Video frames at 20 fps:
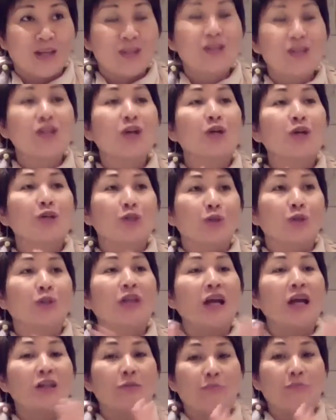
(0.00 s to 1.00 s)
这个时候
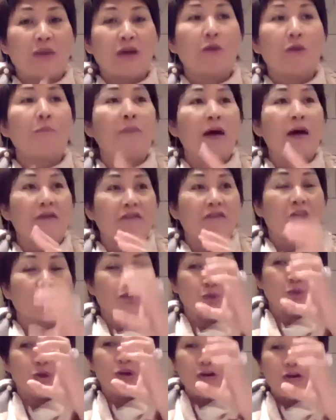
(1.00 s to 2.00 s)
它就没有办法
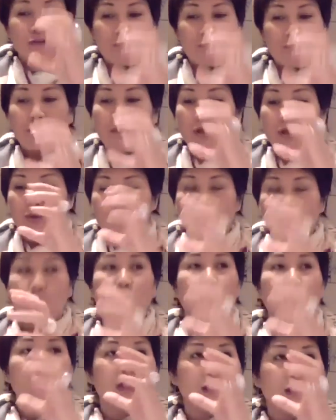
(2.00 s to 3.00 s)
去分泌足
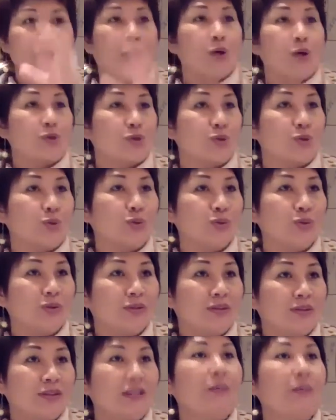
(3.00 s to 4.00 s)
够的胰岛素。
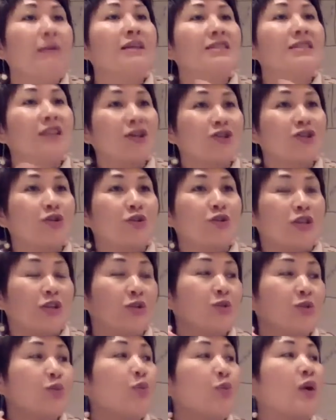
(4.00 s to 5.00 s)
那么这个时候，你
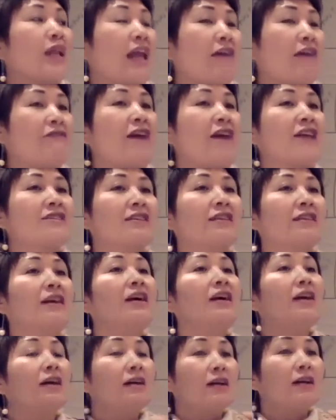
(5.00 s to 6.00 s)
未来发生的
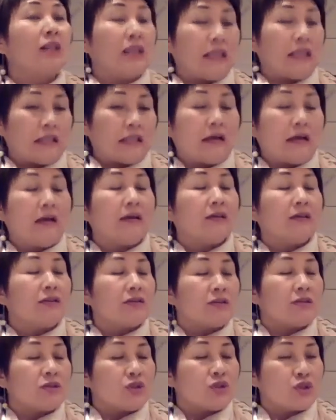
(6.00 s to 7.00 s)
你的
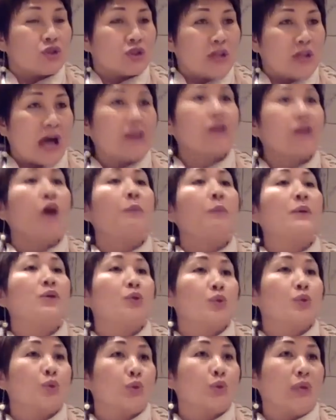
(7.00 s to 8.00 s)
糖尿病
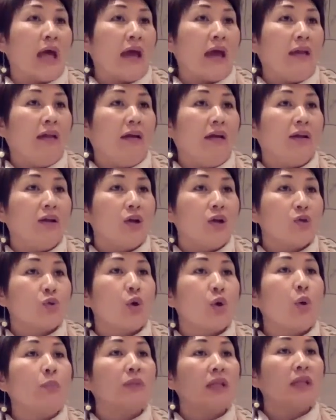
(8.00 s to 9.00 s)
就出来了。所
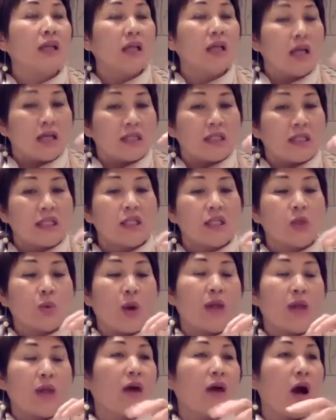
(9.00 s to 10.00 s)
以我们的器
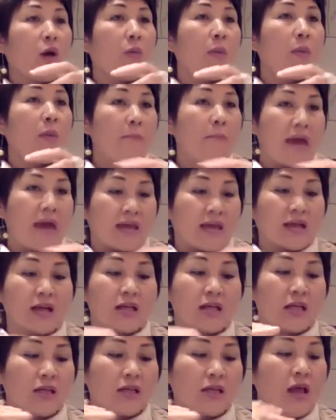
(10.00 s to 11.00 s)
官的哈，我们每一个
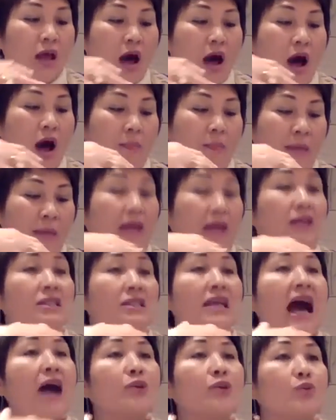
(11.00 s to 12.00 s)
人哈，每个
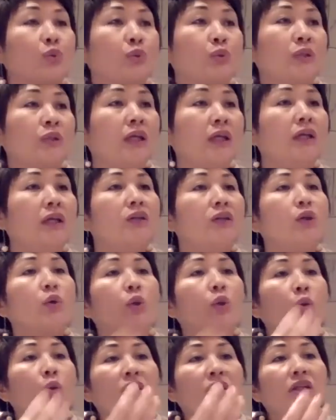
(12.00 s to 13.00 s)
家族呢都
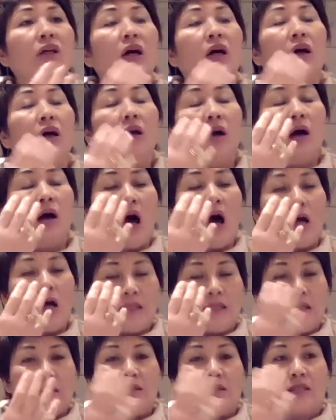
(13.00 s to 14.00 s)
有一个哈
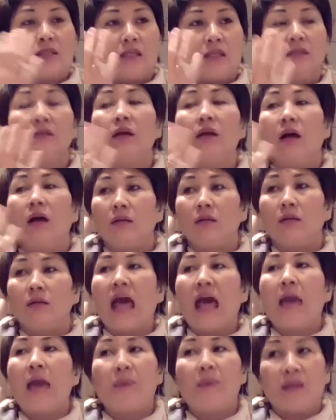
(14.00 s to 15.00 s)
隐形的
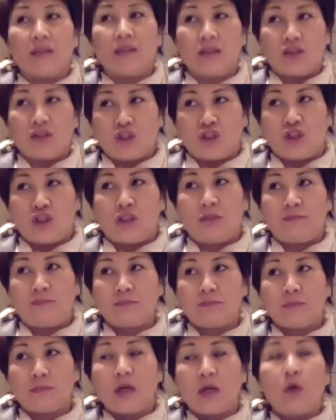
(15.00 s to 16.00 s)
带病的基因。
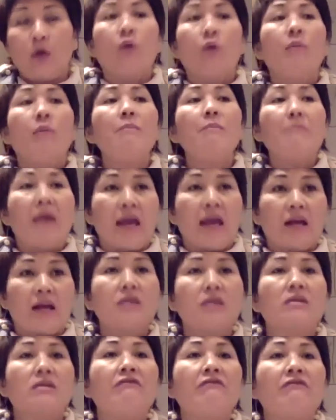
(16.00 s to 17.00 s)
我们每
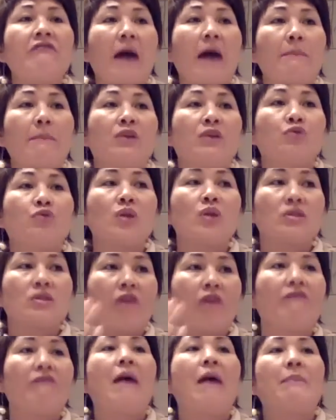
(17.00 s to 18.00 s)
个人发病最
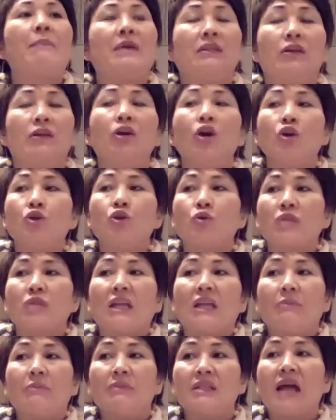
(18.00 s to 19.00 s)
早发病的就在
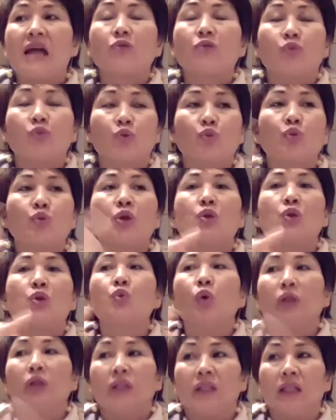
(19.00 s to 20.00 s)
你们家族最
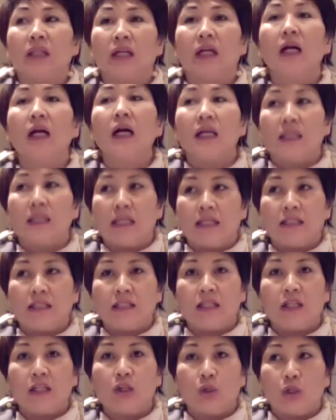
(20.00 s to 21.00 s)
弱的那个隐
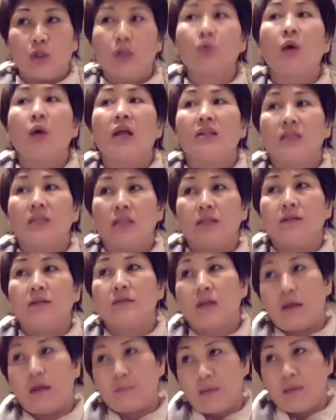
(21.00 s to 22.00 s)
形遗传基因
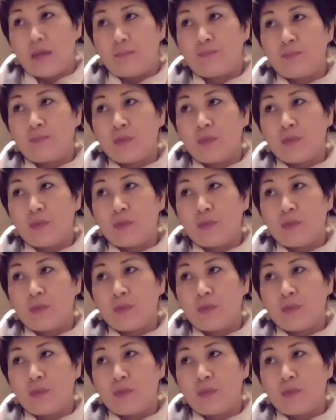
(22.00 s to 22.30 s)
上面。